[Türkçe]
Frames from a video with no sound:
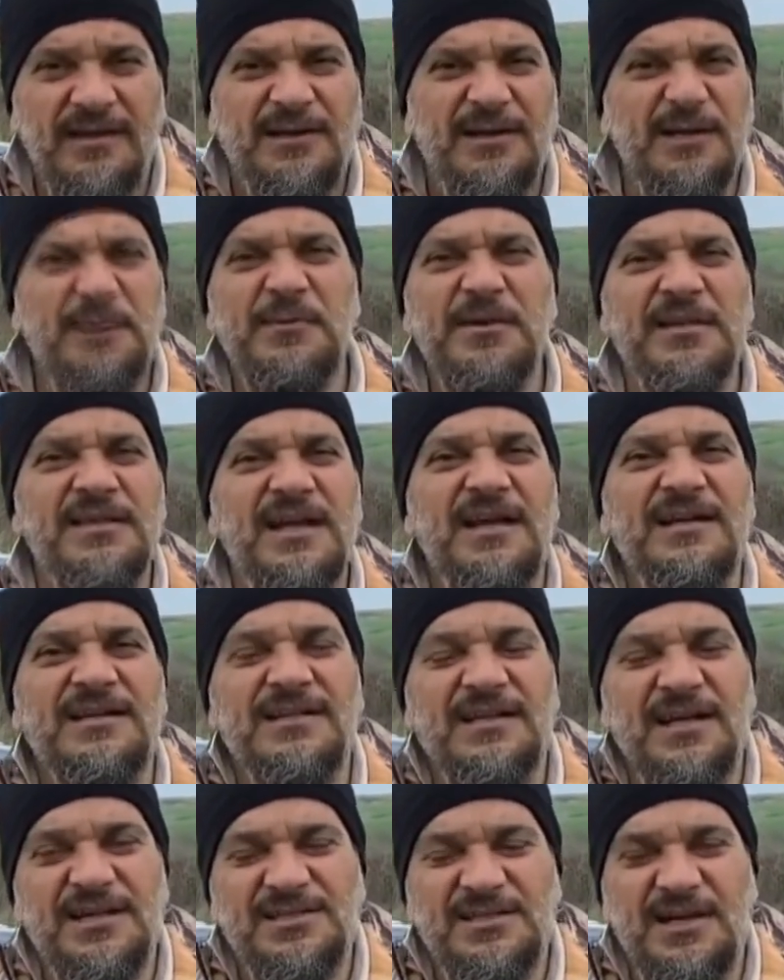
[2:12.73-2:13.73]
Kıymetli
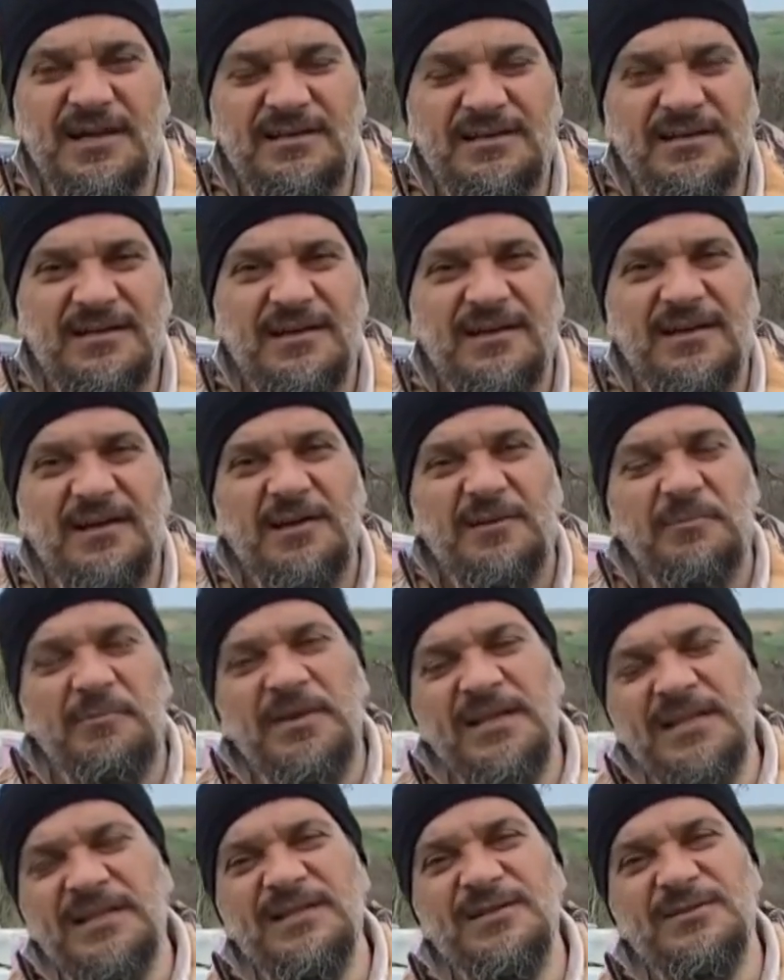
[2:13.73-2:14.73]
arkadaşlar,
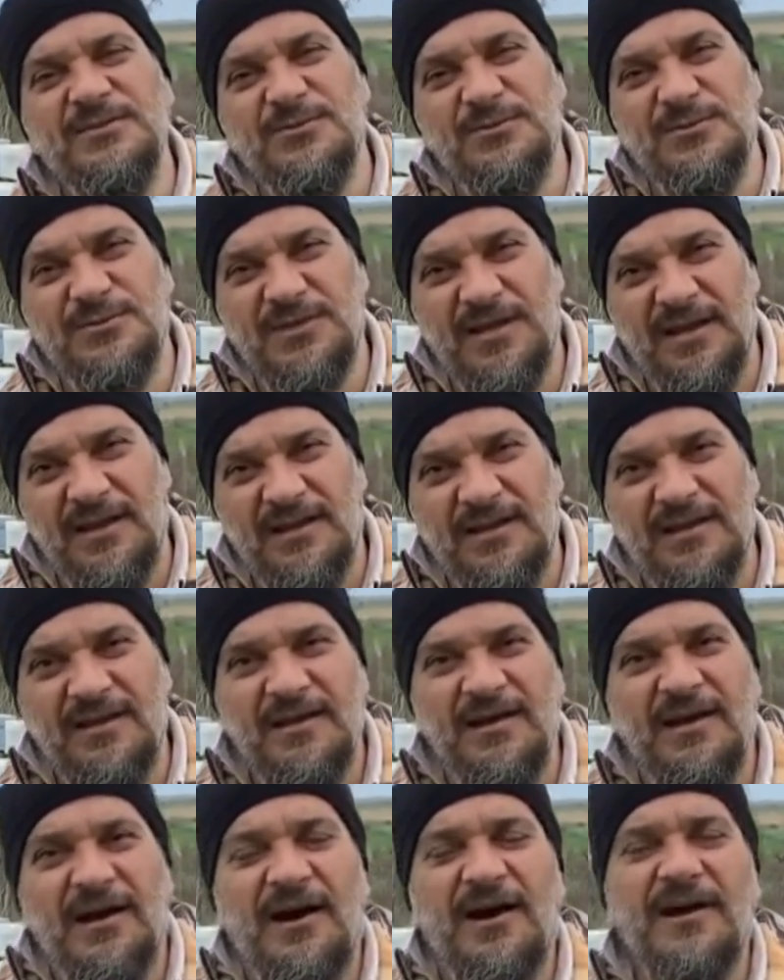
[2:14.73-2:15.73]
bildiğiniz üzere
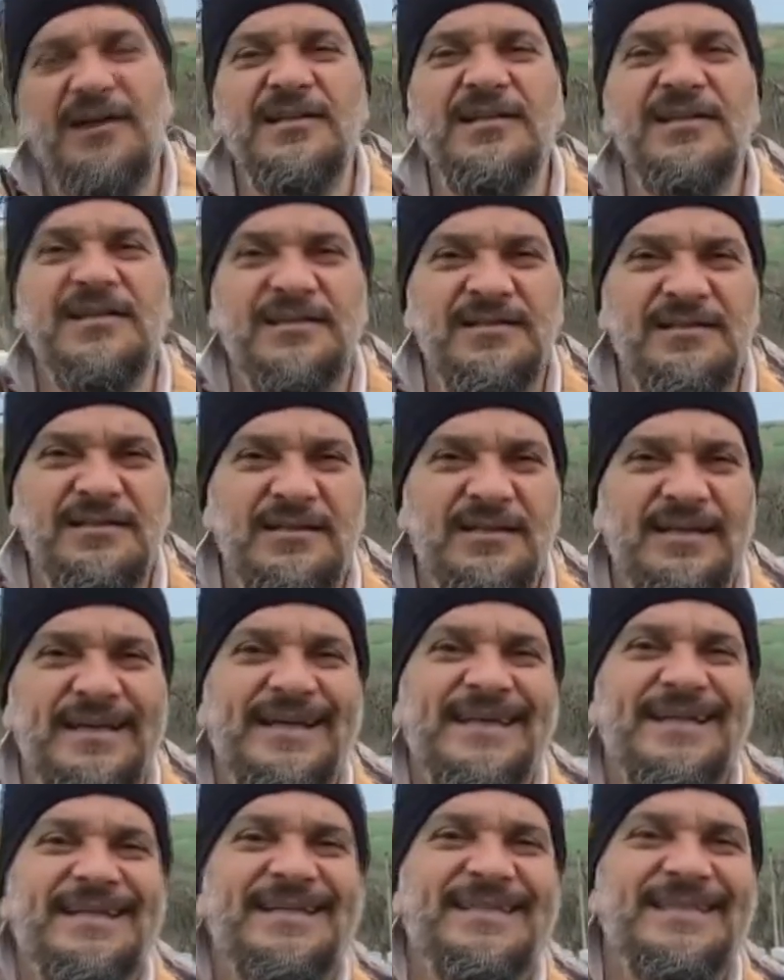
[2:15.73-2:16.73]
arıların
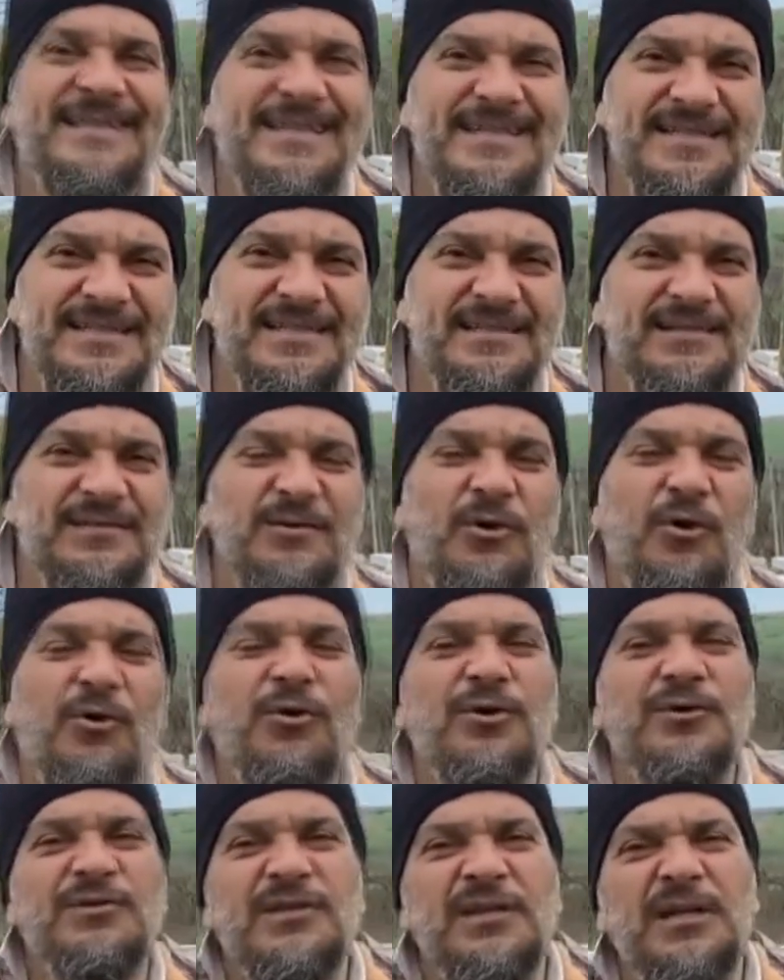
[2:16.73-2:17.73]
yazın
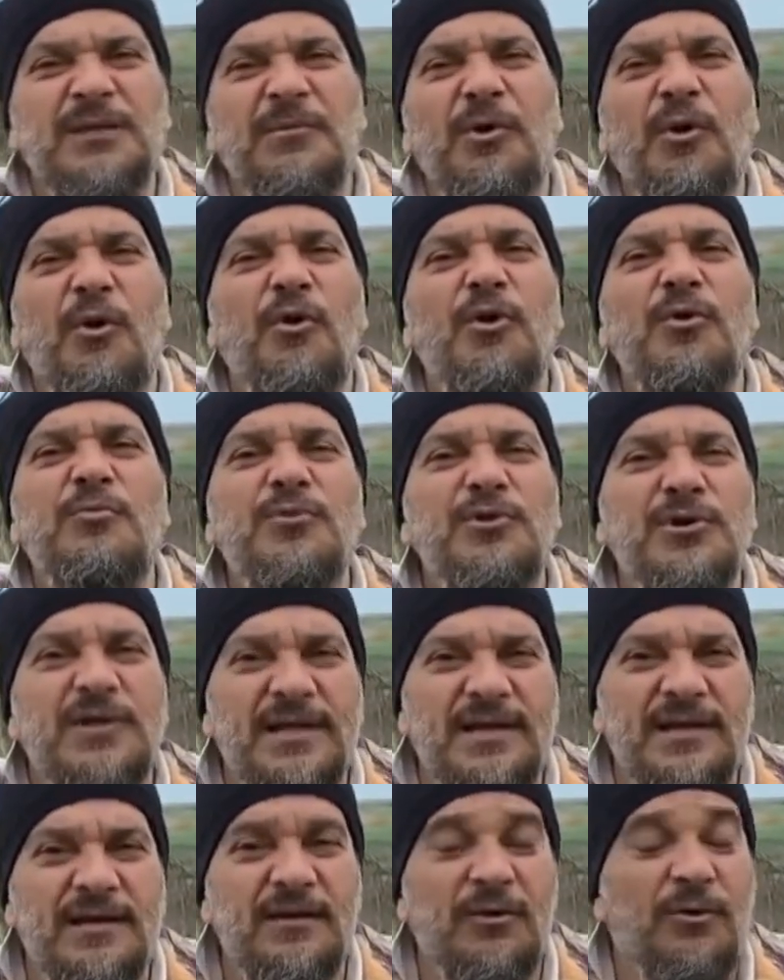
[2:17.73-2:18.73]
ortalama
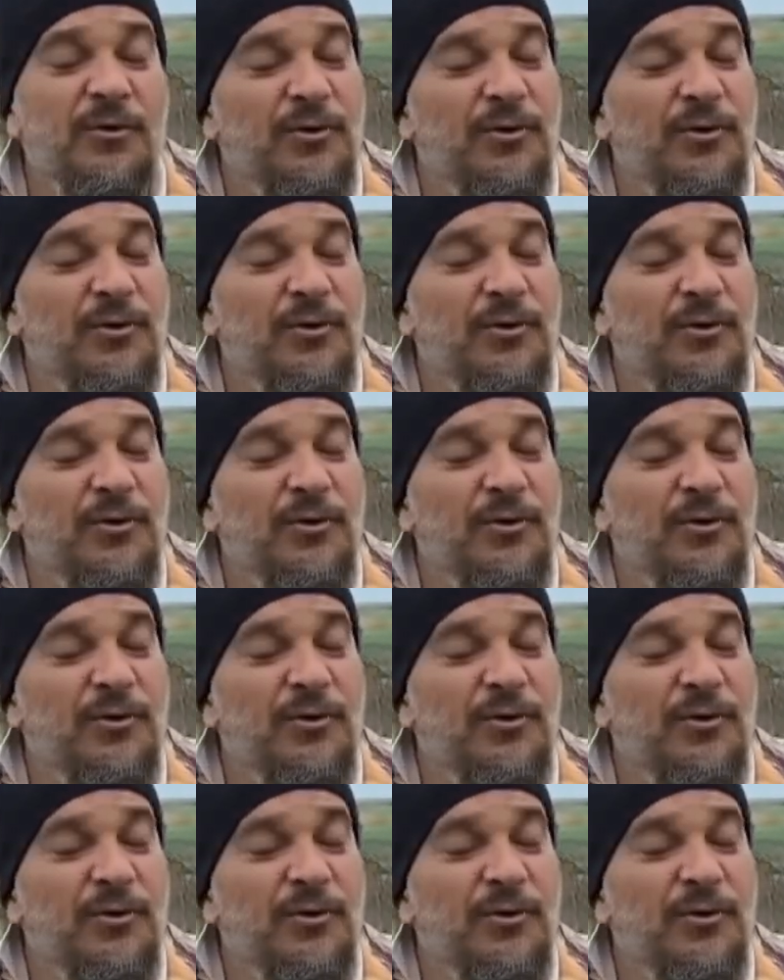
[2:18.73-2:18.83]
ömürleri,